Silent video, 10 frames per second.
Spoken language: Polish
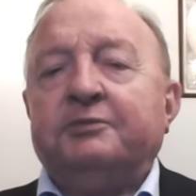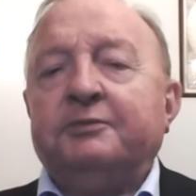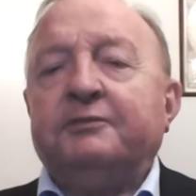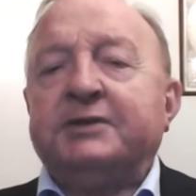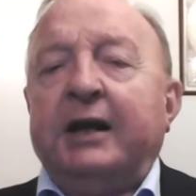
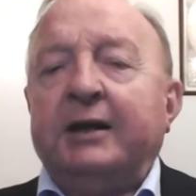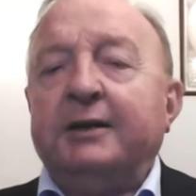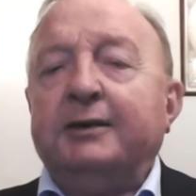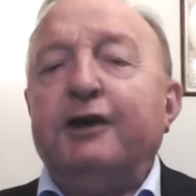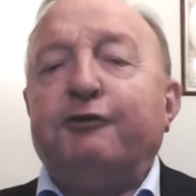
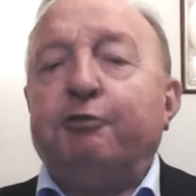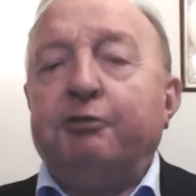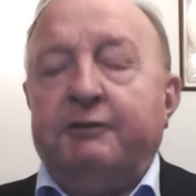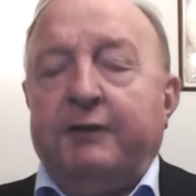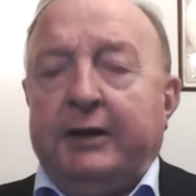wcale nie
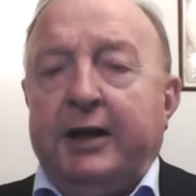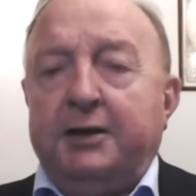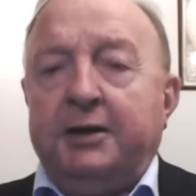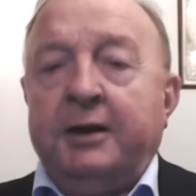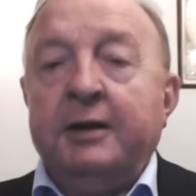wpływa na
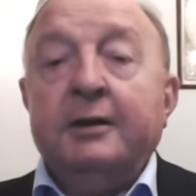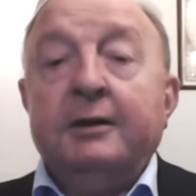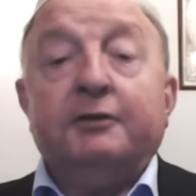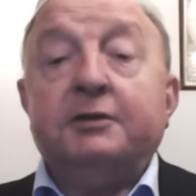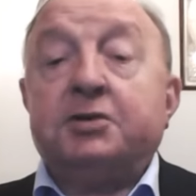nich
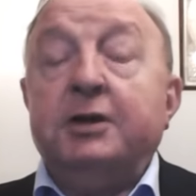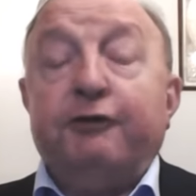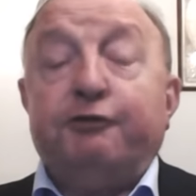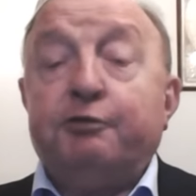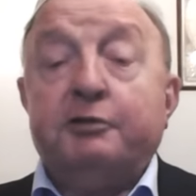czy
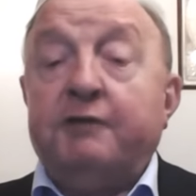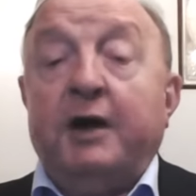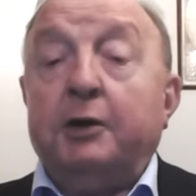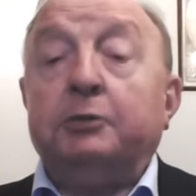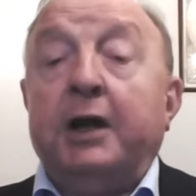nie
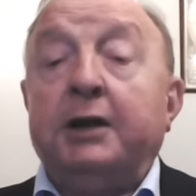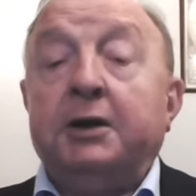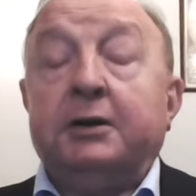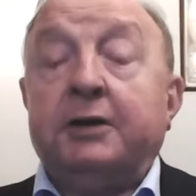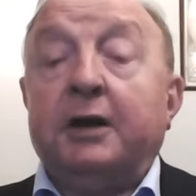wpływają na
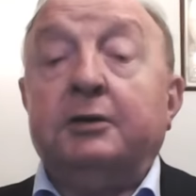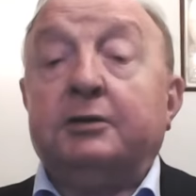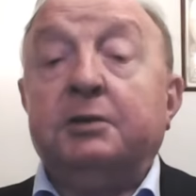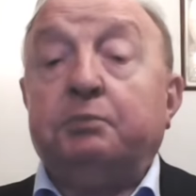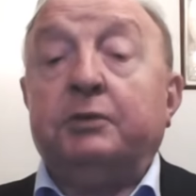nich tego
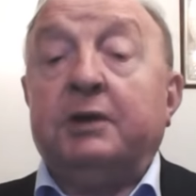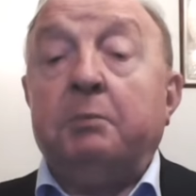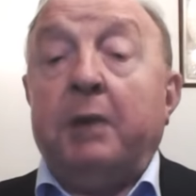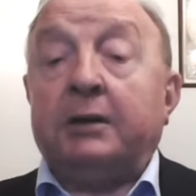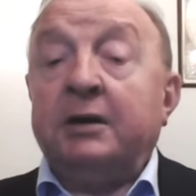typu
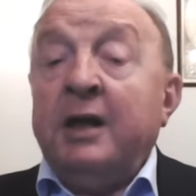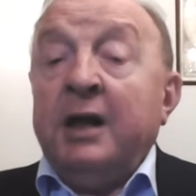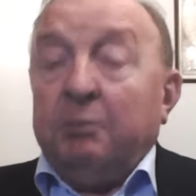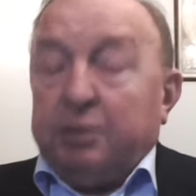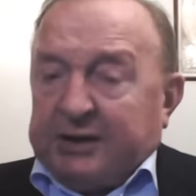debaty,
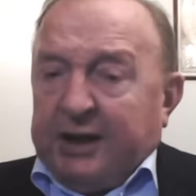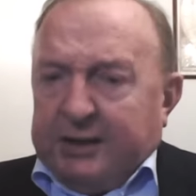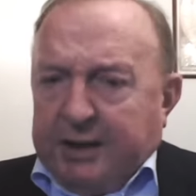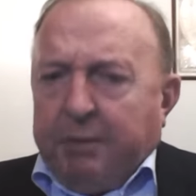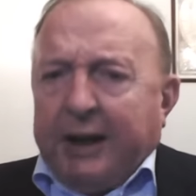bo z
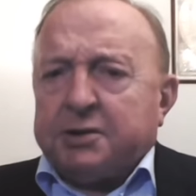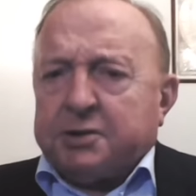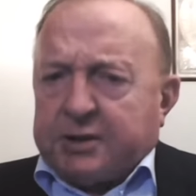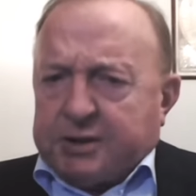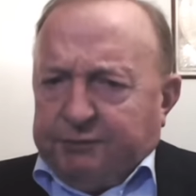tej debaty
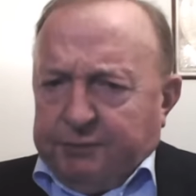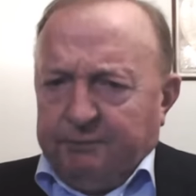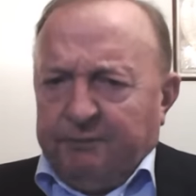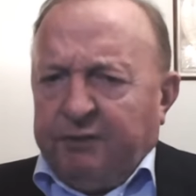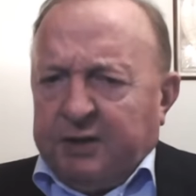
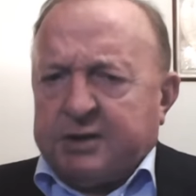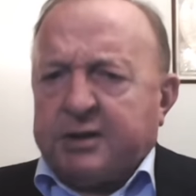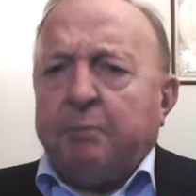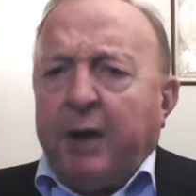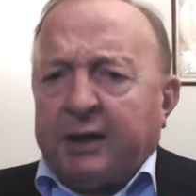
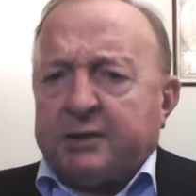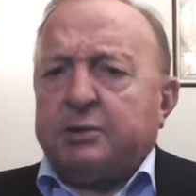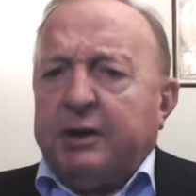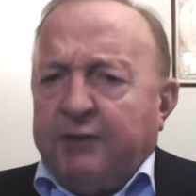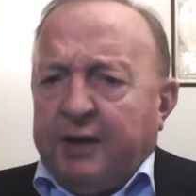rzeczywiście
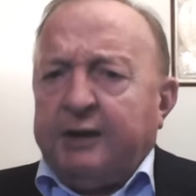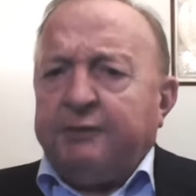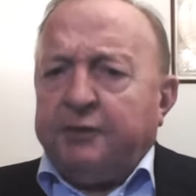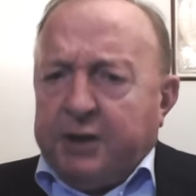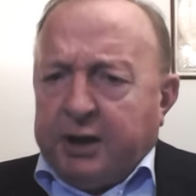bardzo niewiele
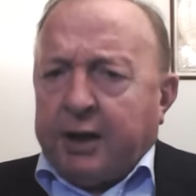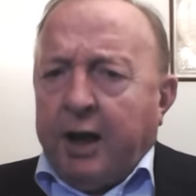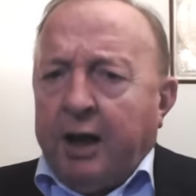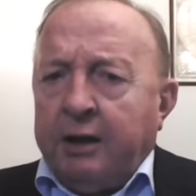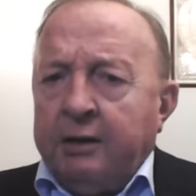
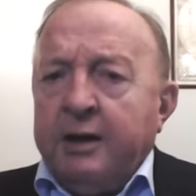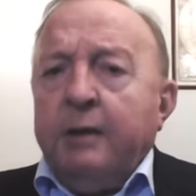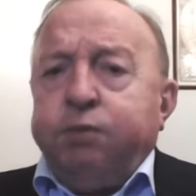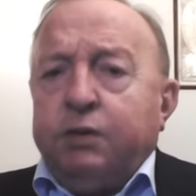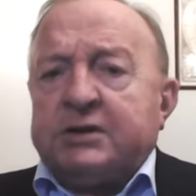wynika.
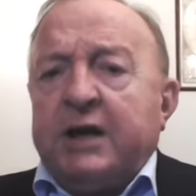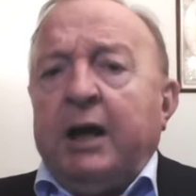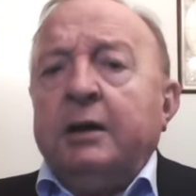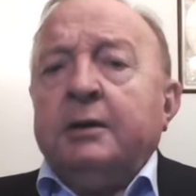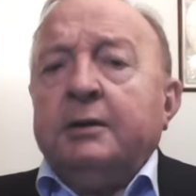Poza